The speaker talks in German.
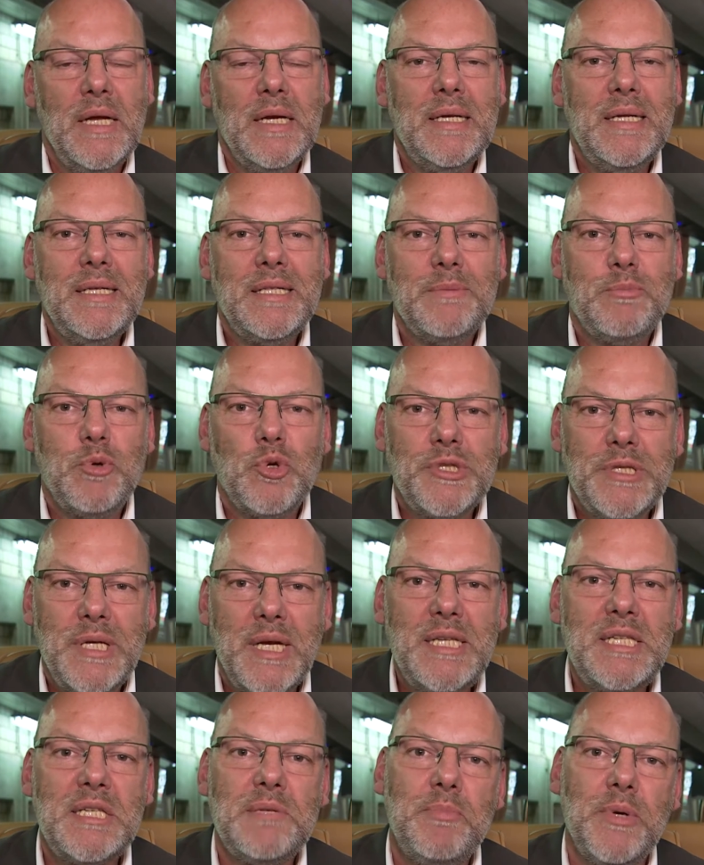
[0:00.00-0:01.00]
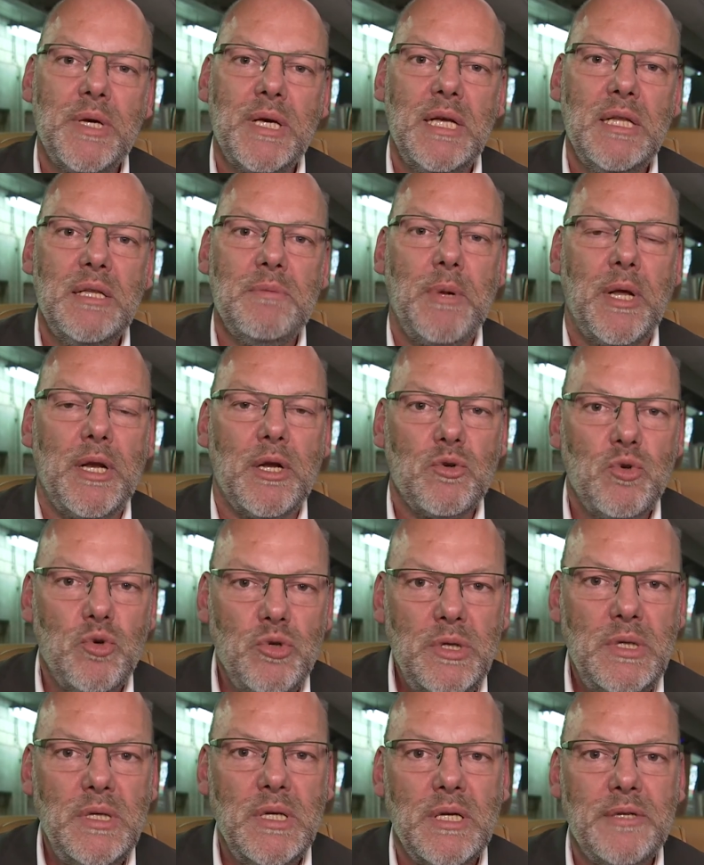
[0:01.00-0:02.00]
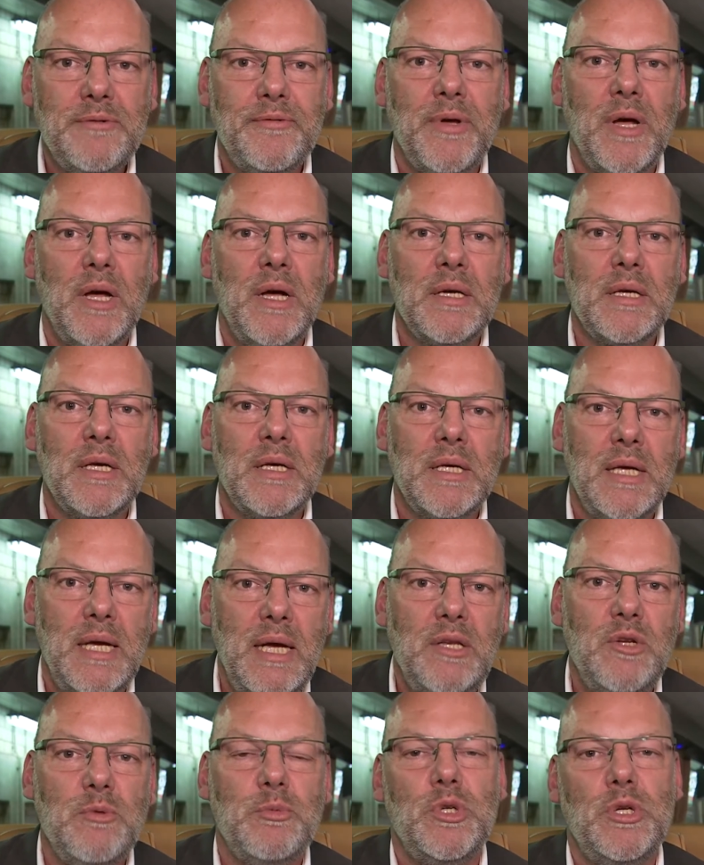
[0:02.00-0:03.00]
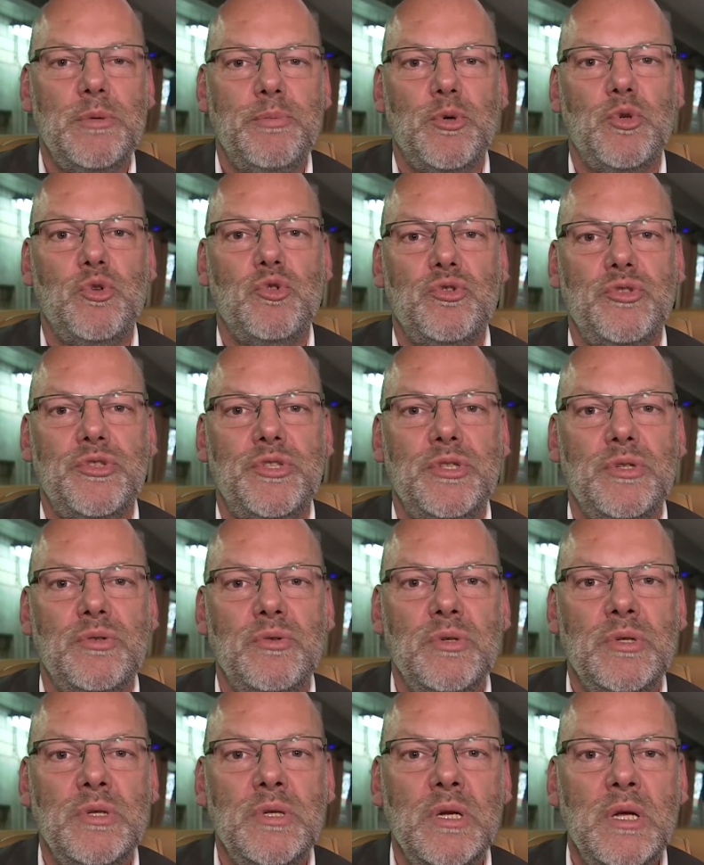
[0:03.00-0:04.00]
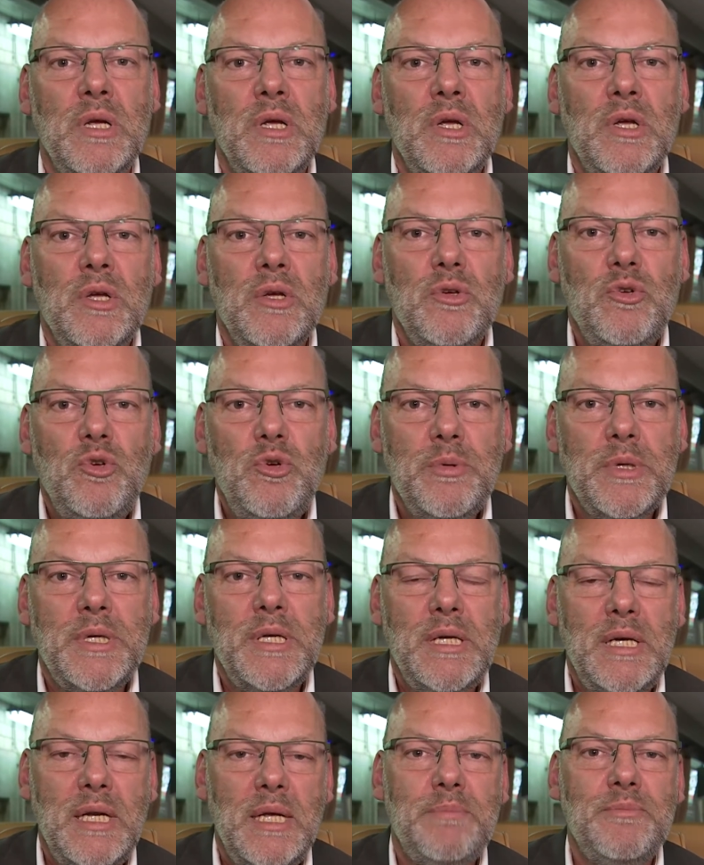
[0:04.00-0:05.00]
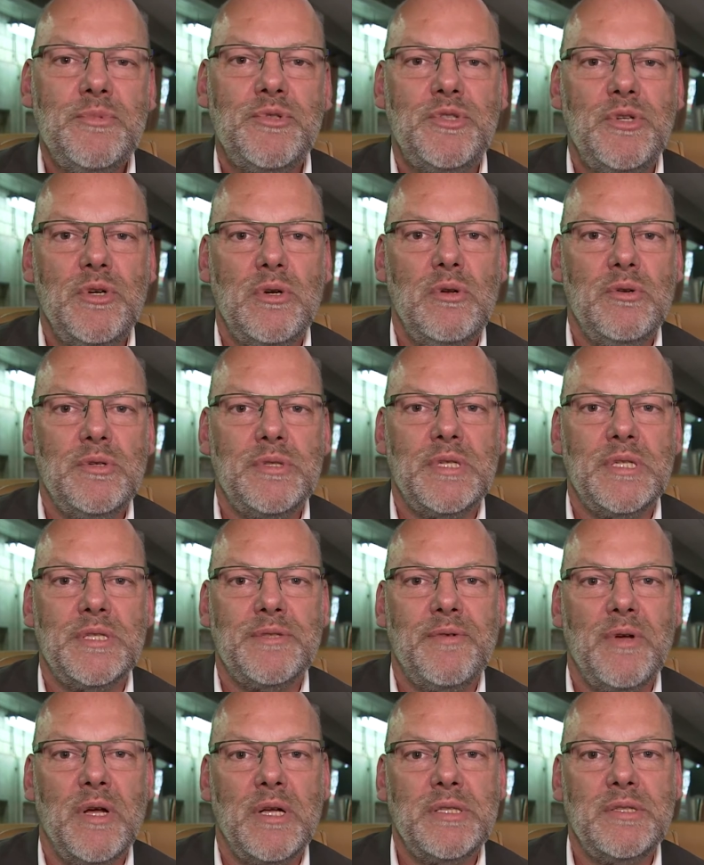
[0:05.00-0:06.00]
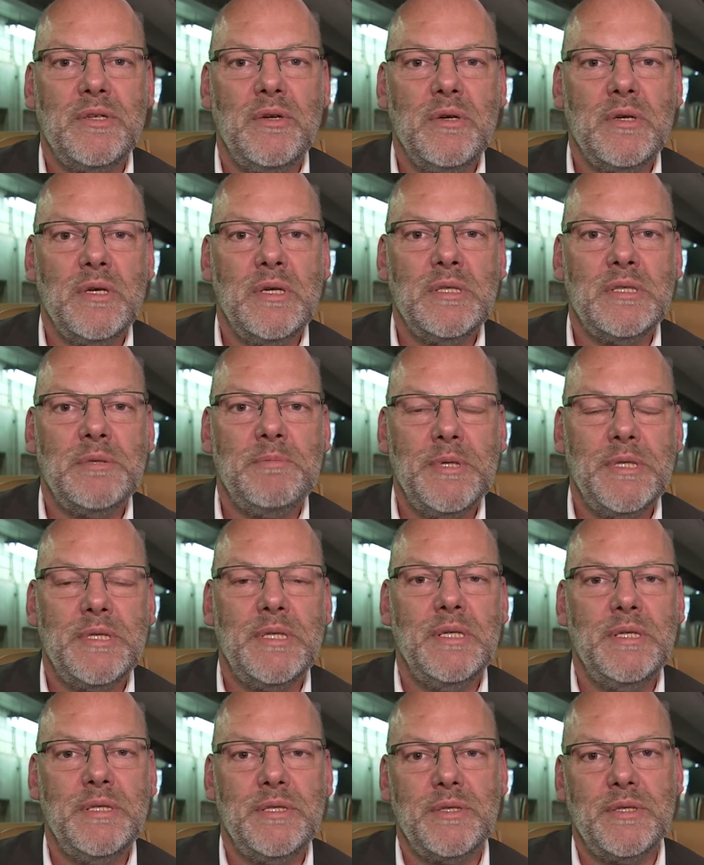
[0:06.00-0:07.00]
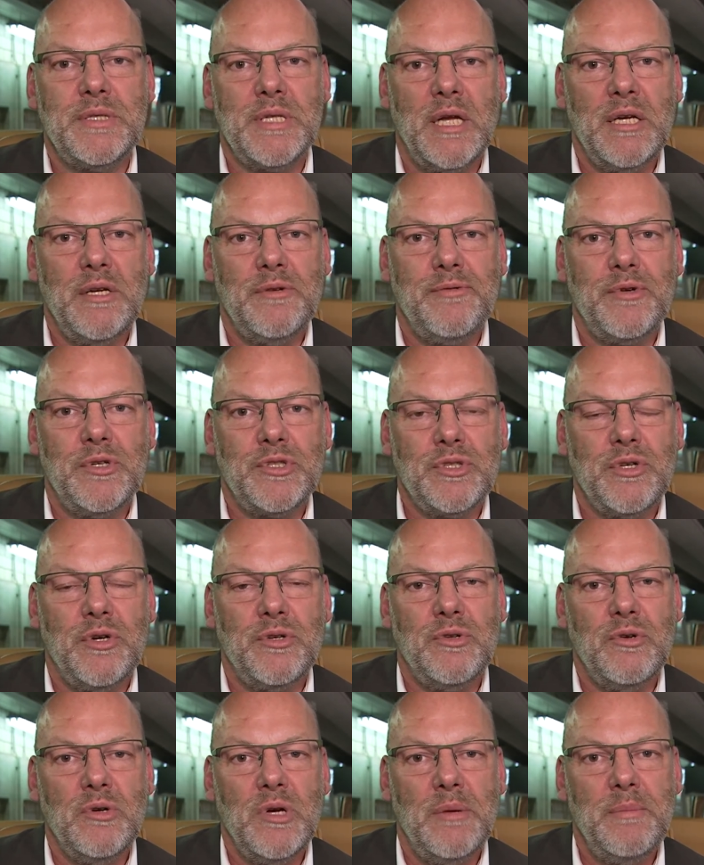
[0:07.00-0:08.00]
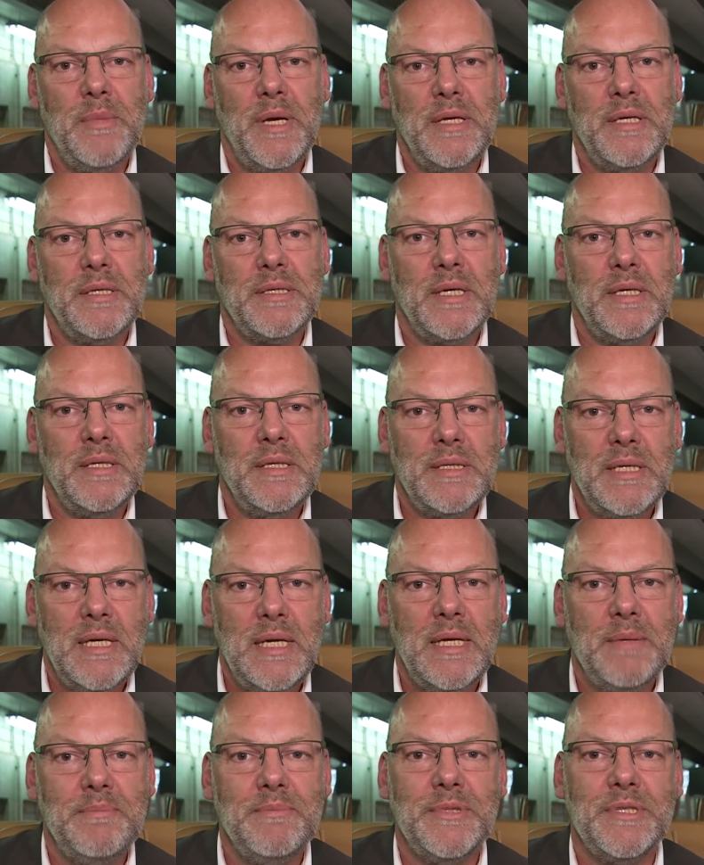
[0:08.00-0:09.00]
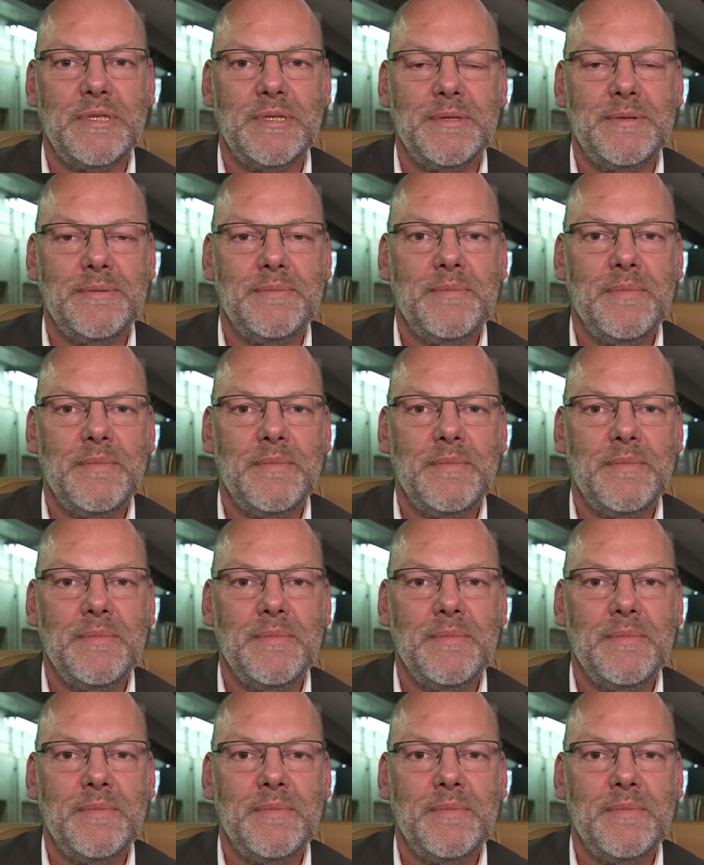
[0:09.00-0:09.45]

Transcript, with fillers: Dieser Prozess beginnt bei der Kundenanfrage, geht über die Produktion, über den Lebenszyklus des Fahrzeuges bis hin zu seiner Verschrottung am Ende seines Lebens.